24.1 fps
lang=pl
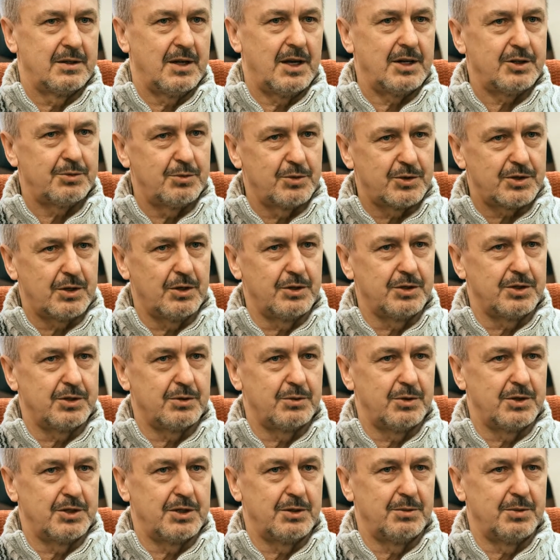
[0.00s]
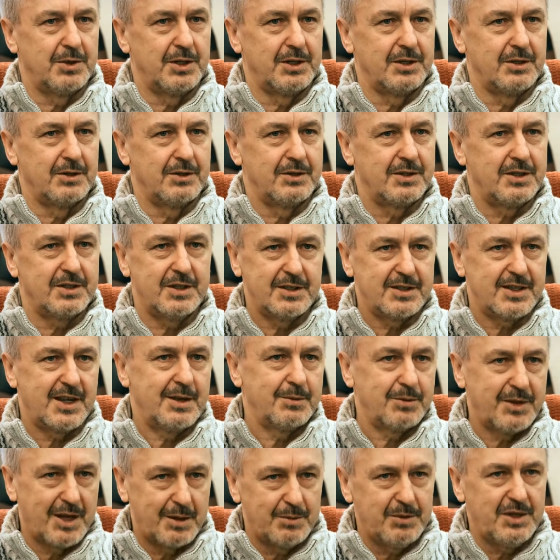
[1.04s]
Aż mu skończyły się pieniądze. Ten
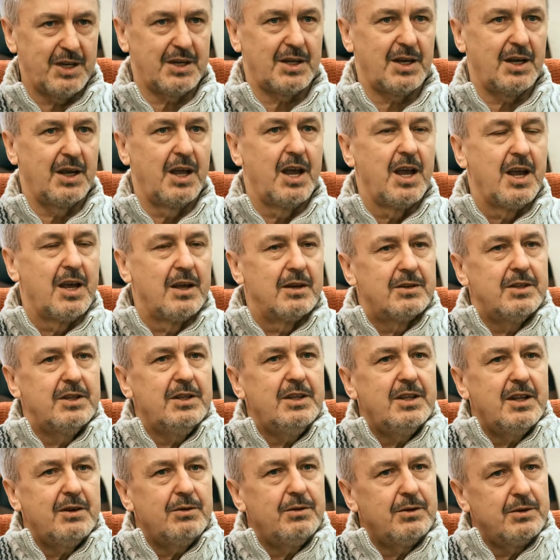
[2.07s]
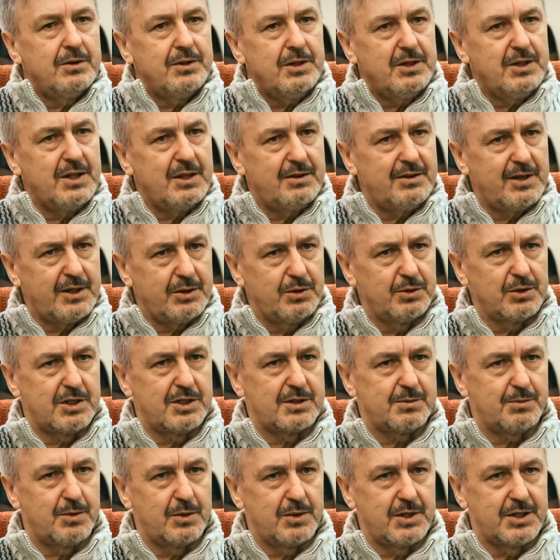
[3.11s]
sam tam jechał. Inne, inne
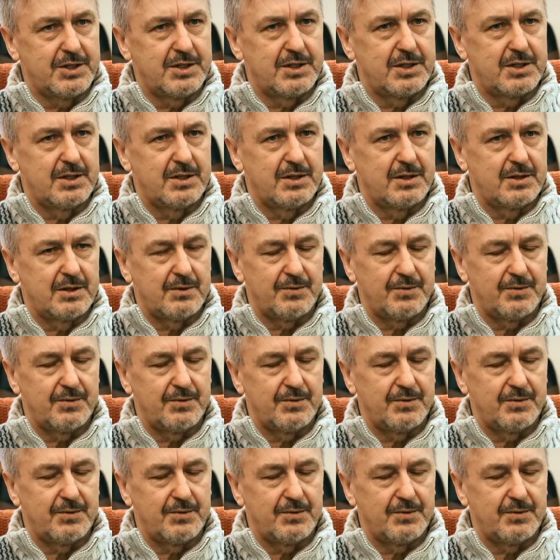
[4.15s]
warunki społeczne.